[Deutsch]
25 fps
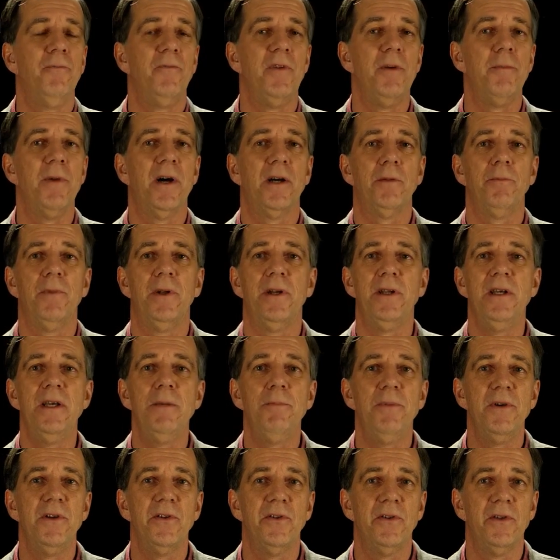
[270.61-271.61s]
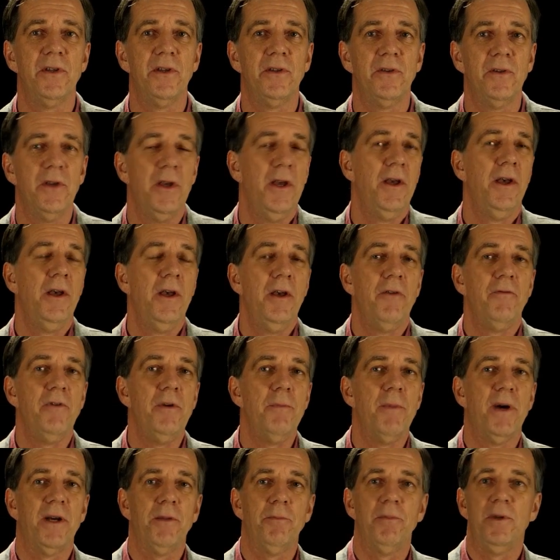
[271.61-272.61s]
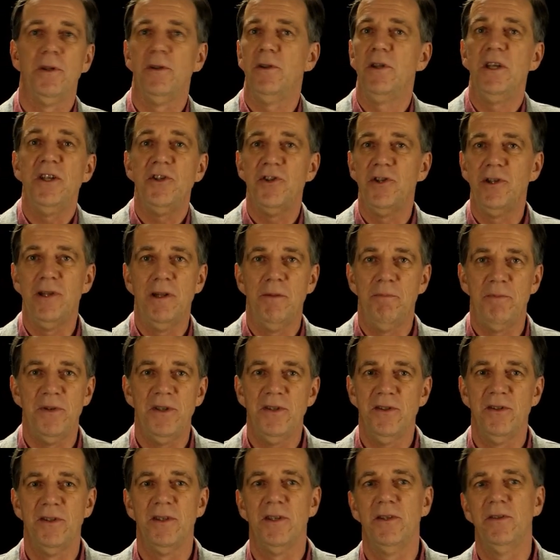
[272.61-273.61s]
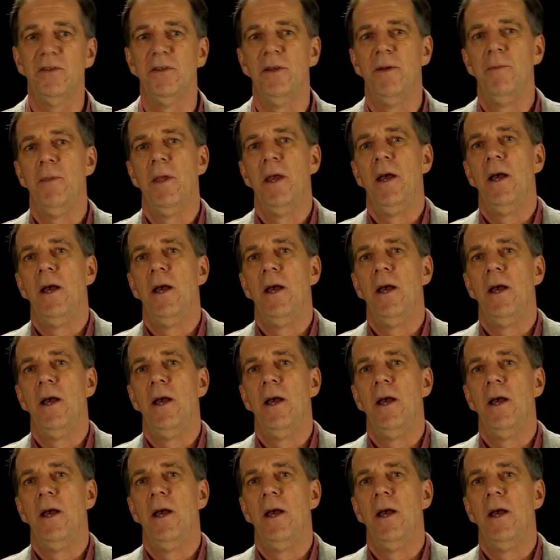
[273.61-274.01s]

wie macht man E-Business, wie macht man Digital Business.